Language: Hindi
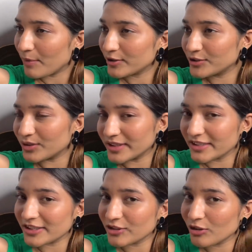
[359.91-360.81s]
बहुत छोटे
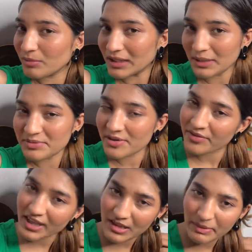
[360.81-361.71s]
थे तो मतलब सब
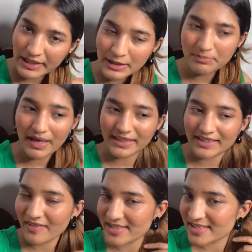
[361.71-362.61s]
रील में टिक पा रहे
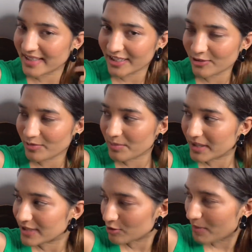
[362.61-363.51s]
थे वैसे नहीं तो फिर
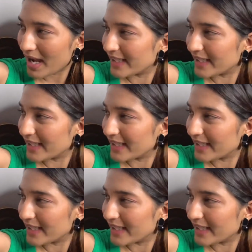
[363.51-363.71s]
मैंने इसको बाहर